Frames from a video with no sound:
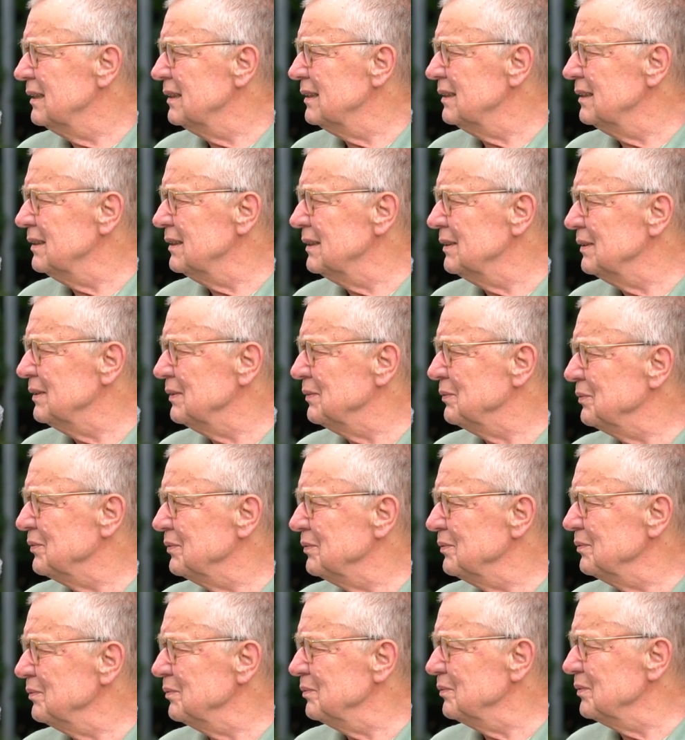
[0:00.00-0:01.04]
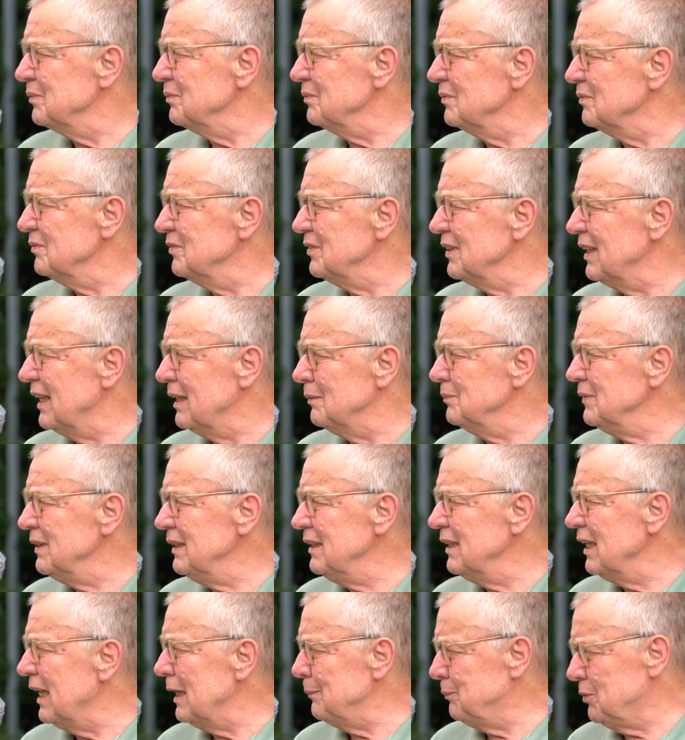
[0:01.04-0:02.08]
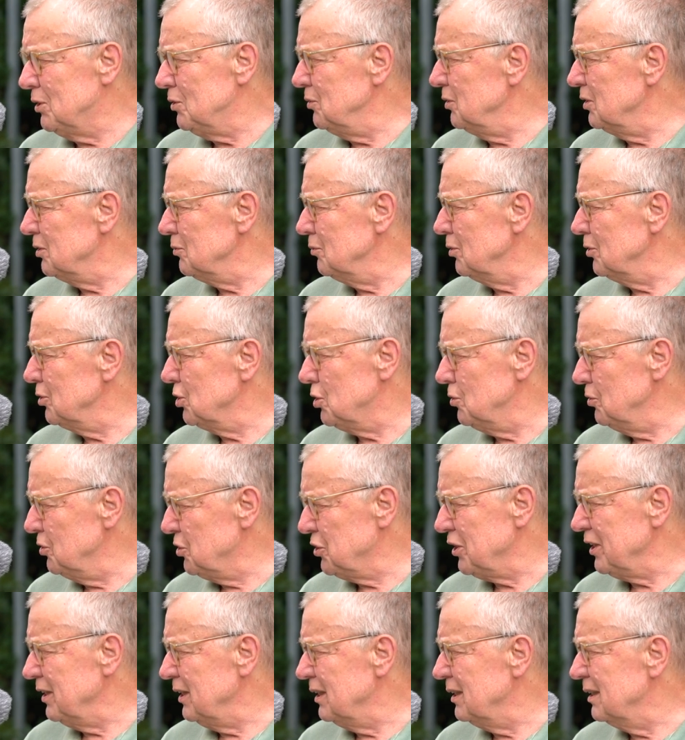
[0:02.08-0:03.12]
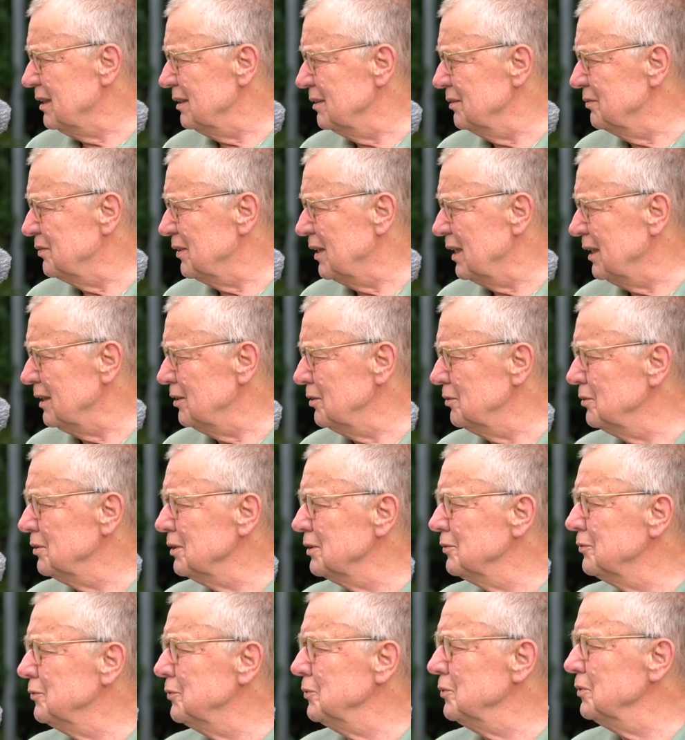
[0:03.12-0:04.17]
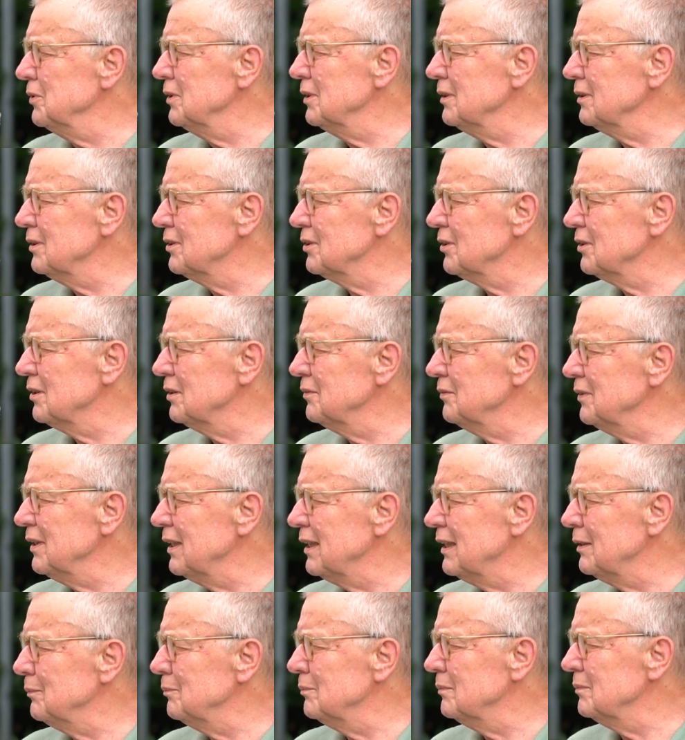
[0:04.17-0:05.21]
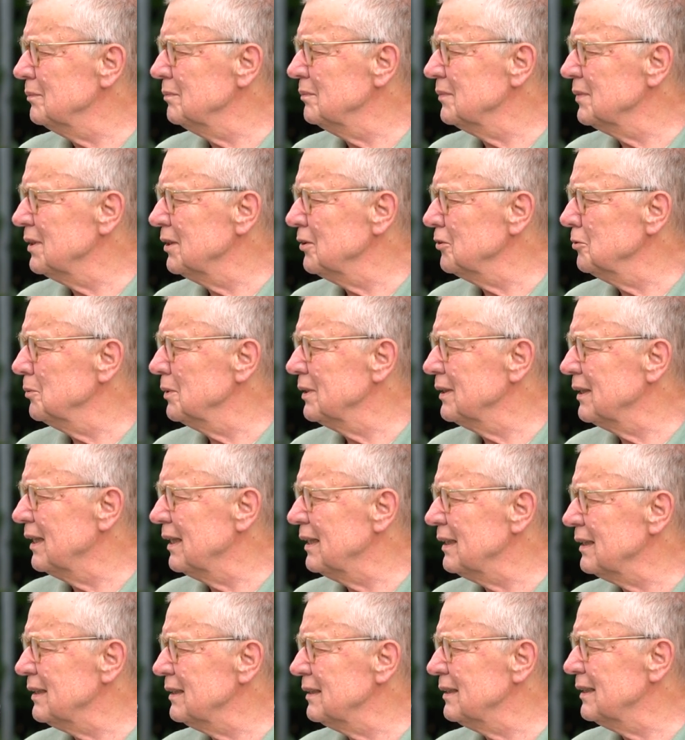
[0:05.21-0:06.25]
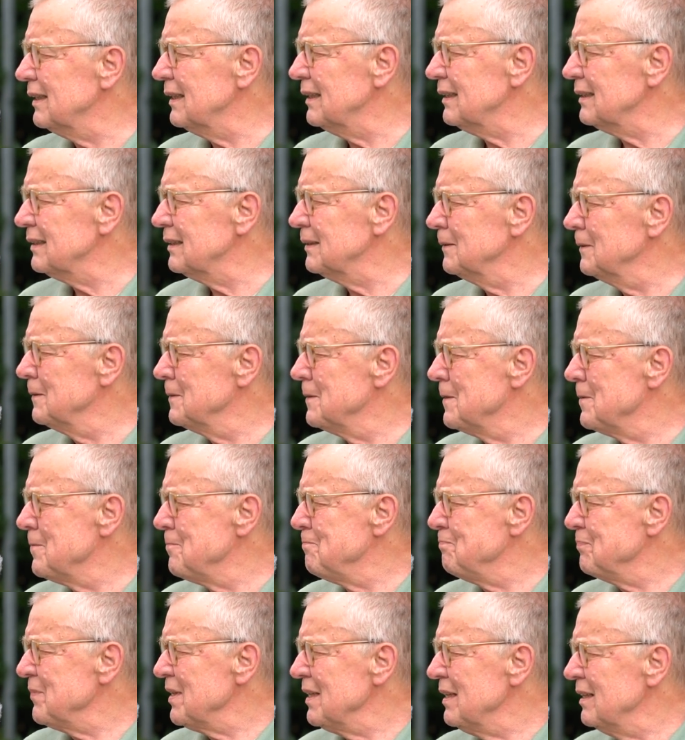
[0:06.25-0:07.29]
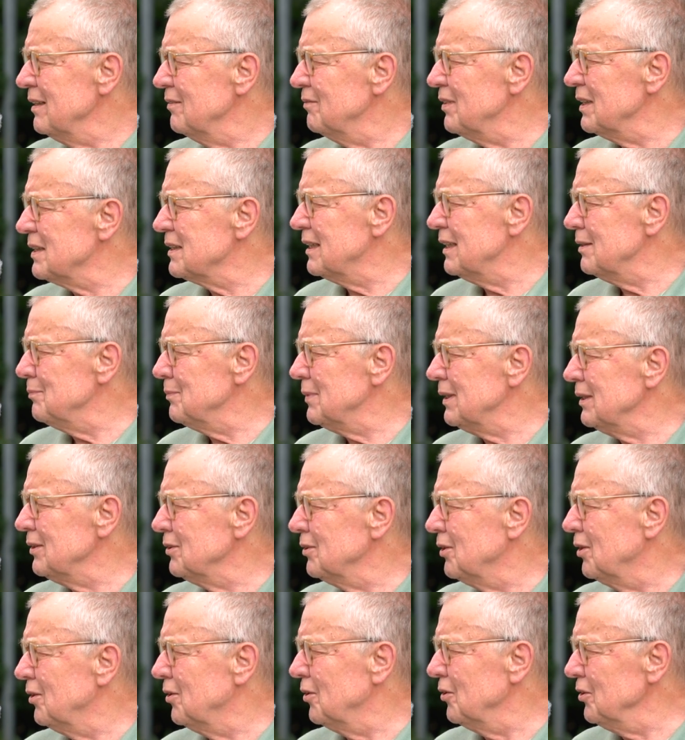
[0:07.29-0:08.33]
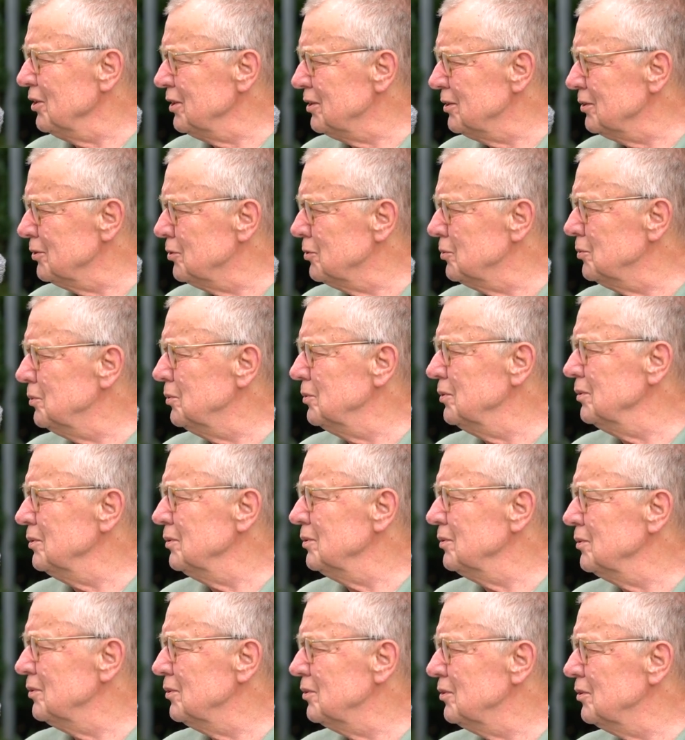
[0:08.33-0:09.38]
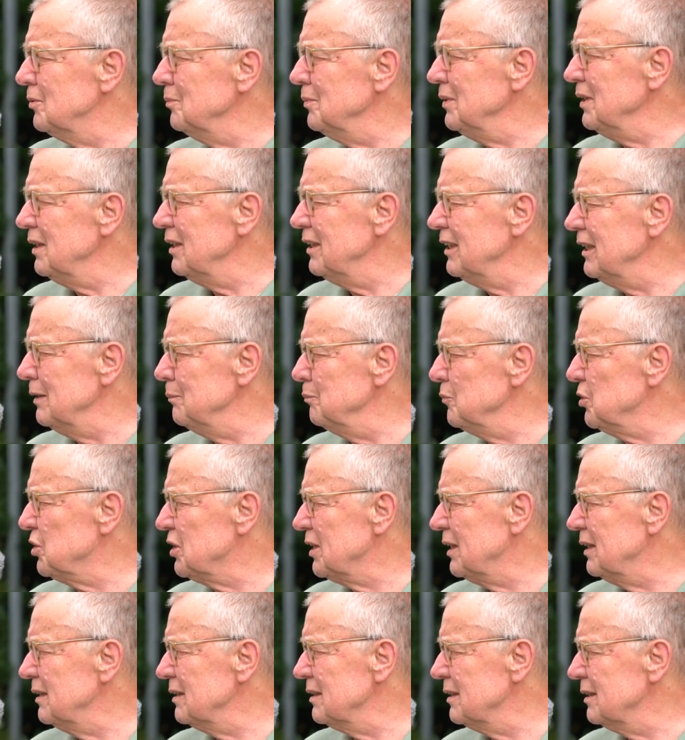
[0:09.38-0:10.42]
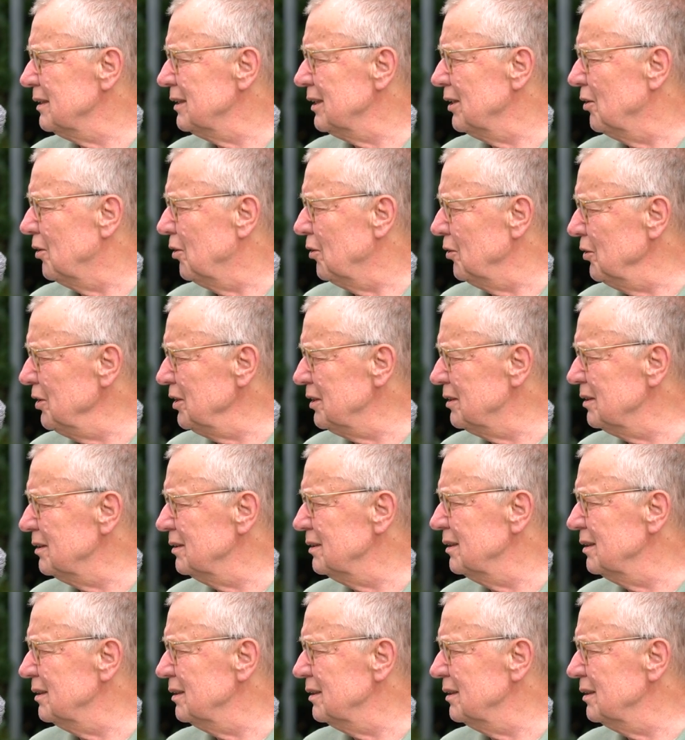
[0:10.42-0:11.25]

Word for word: Äh, wir haben nie Abschluss- oder Schlussstrichverhandlungen äh, geführt, sondern wir haben darüber nachgedacht, was kann man heute tun, um die Lebenschancen der heute